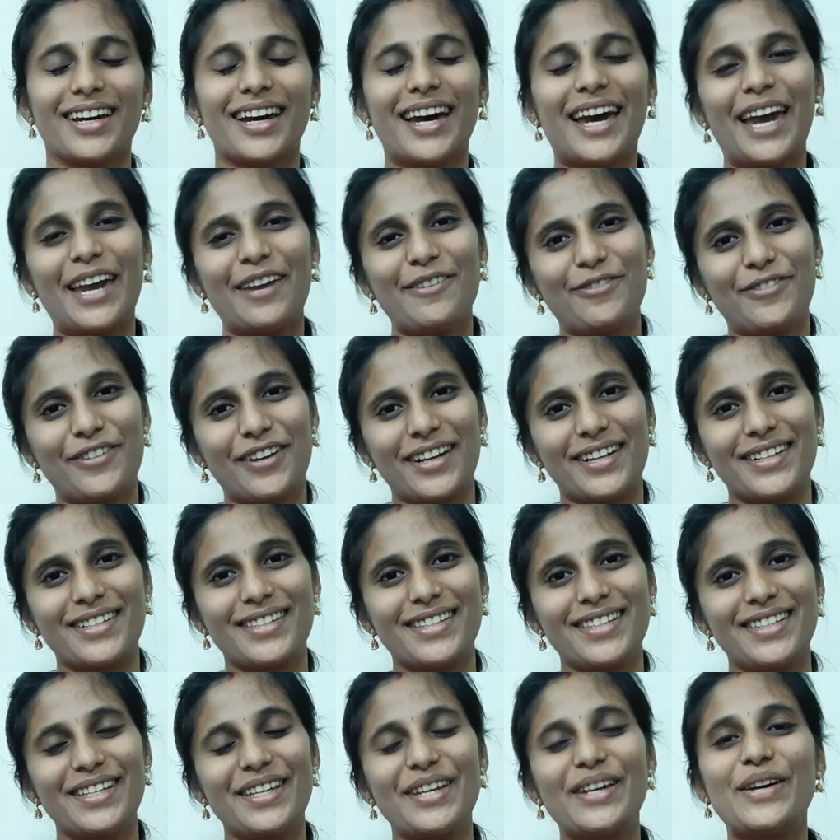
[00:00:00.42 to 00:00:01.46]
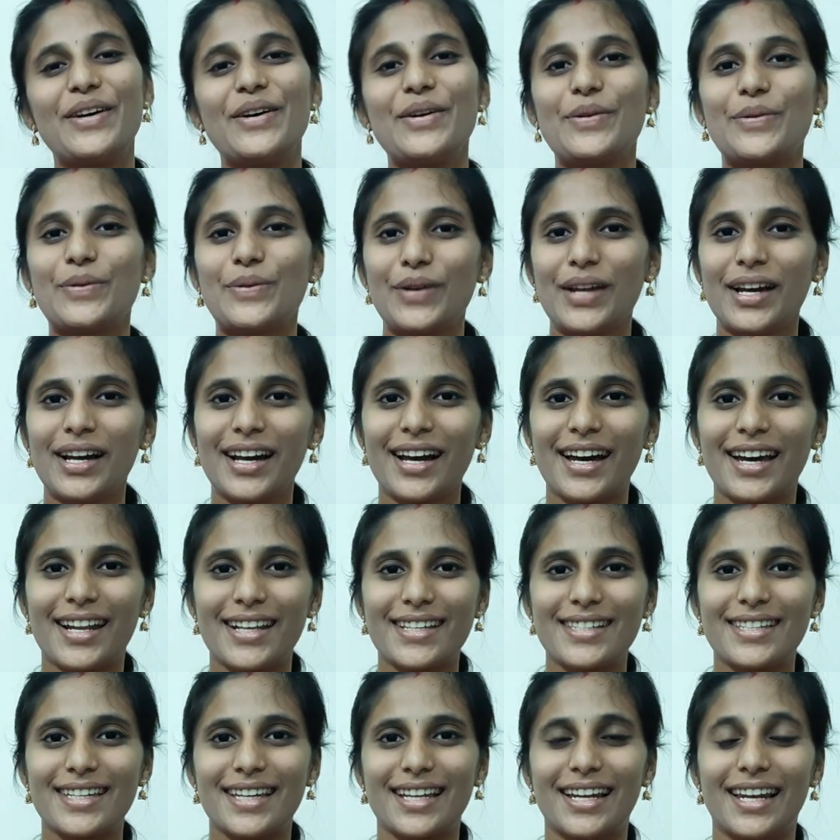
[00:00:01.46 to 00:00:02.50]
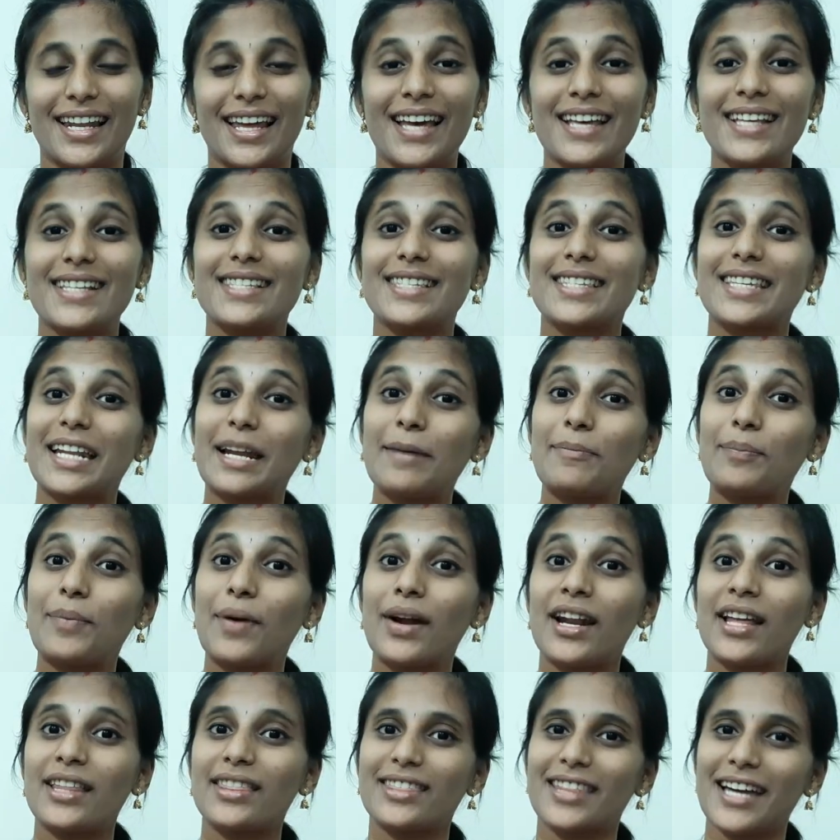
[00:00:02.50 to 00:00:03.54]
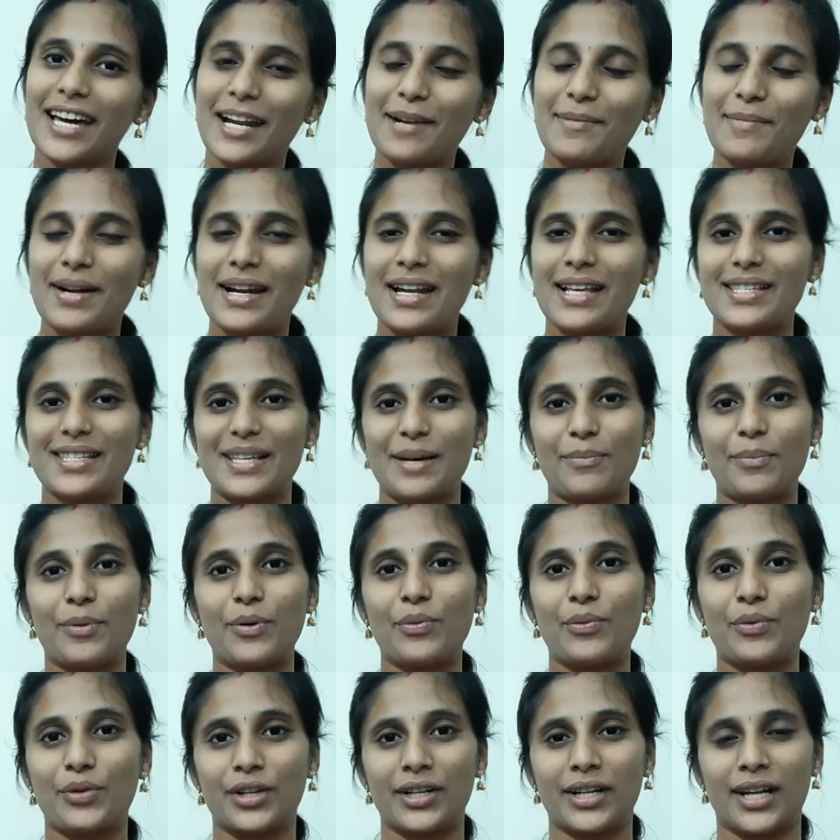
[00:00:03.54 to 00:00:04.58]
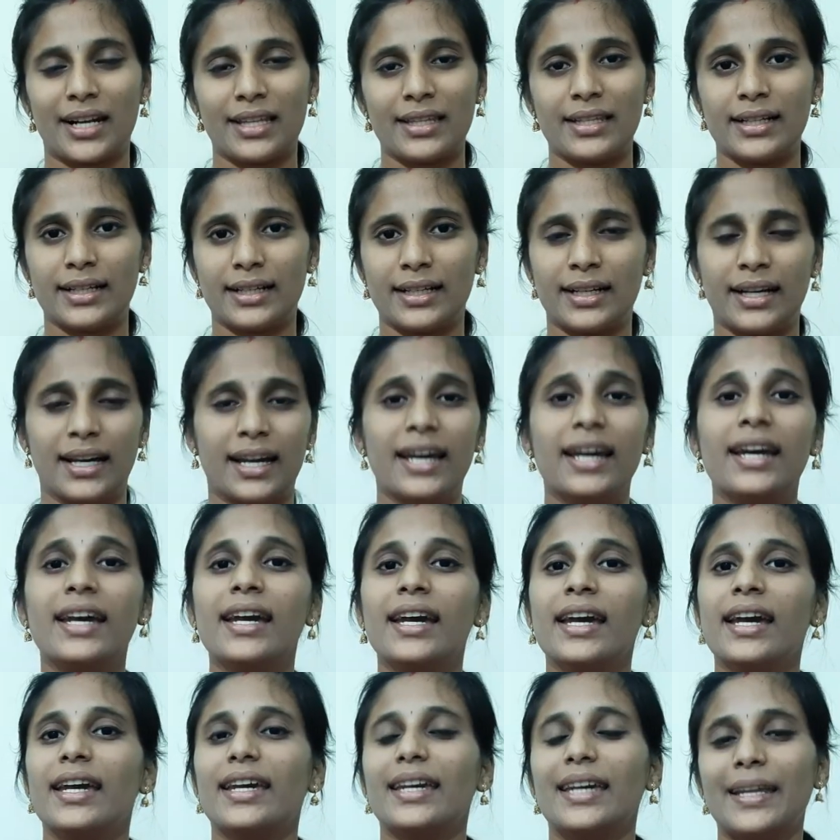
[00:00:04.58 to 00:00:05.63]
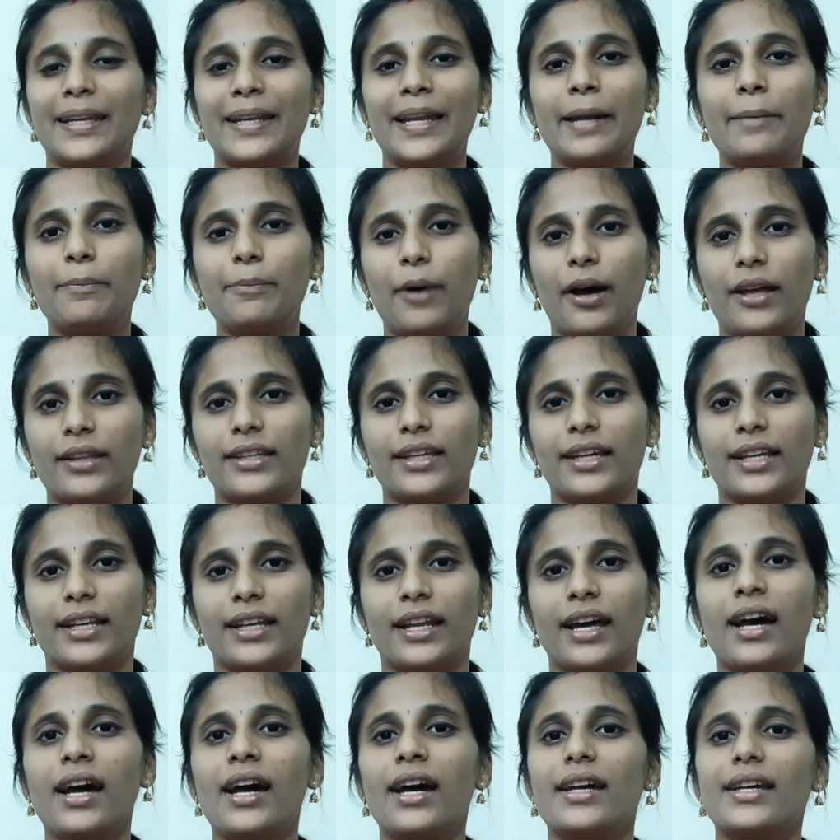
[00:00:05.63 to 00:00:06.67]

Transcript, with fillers: ஹை ஃப்ரெண்ட்ஸ் உலக அரசியலில் சிறப்பான தரமான சம்பவம் ஒன்று நடந்திருக்குங்க என்னன்னு பார்த்தீங்கன்னா